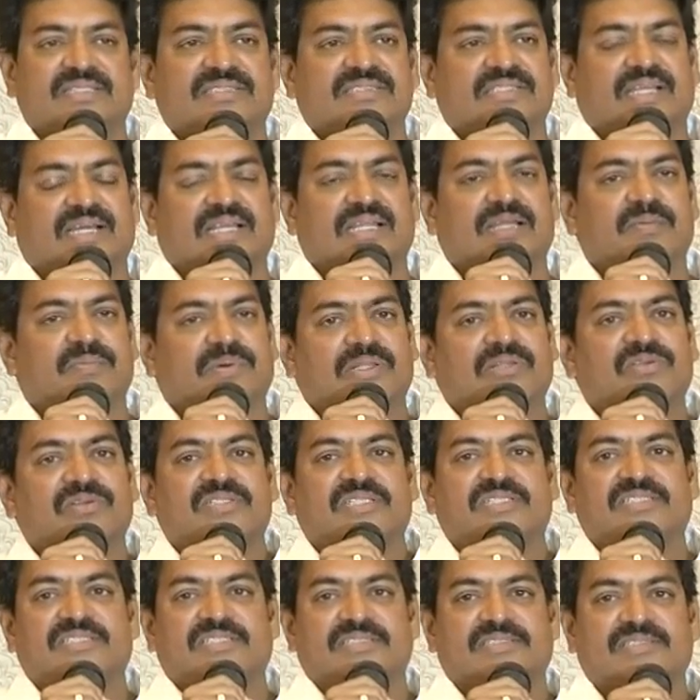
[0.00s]
చాలా పదవులు
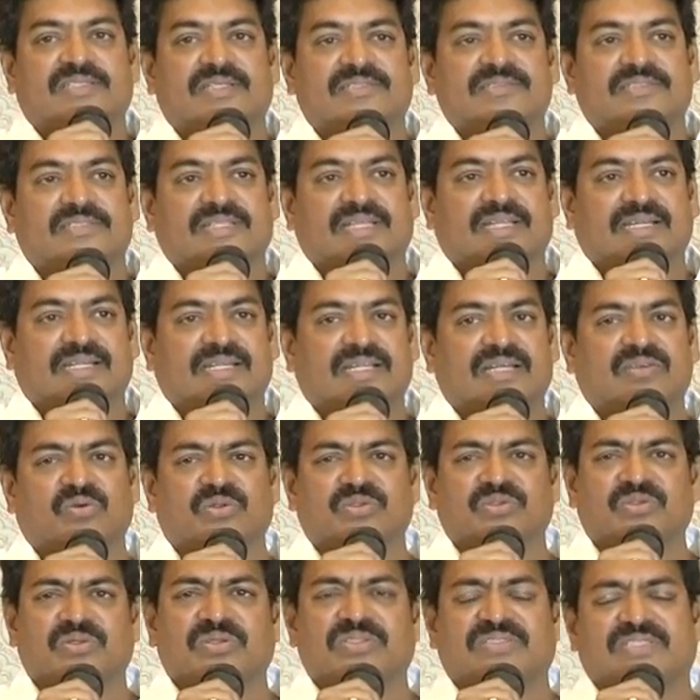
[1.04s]
చేసేస్తాను సార్ అక్కడ
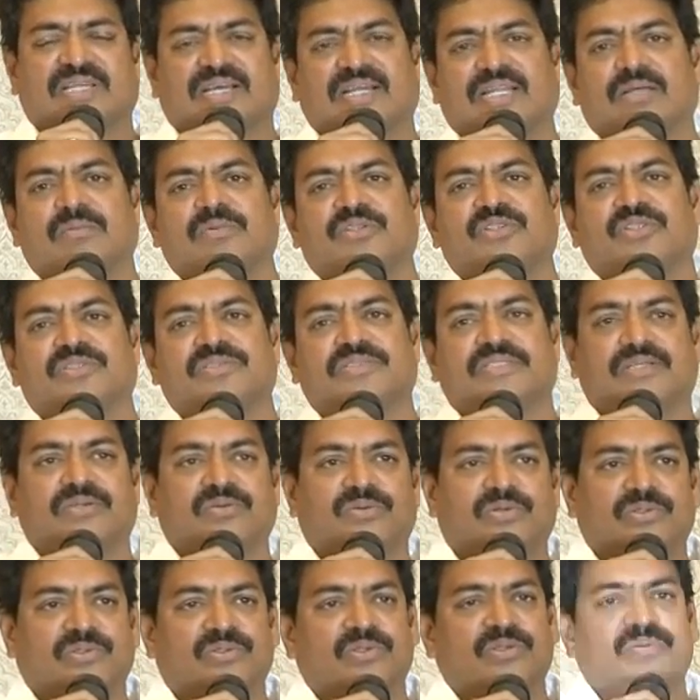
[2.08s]
కొత్త వాళ్ళు చాలామంది వచ్చారు
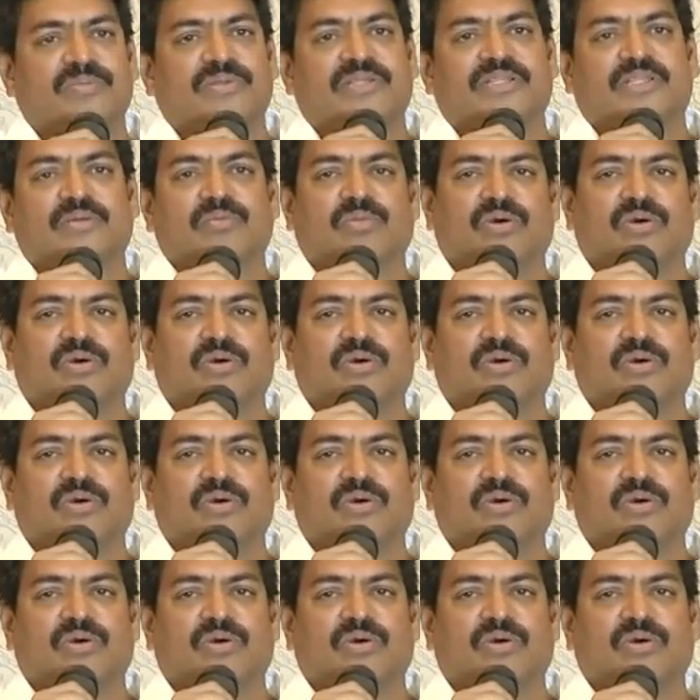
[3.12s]
కొత్త వాళ్ళు పెడితే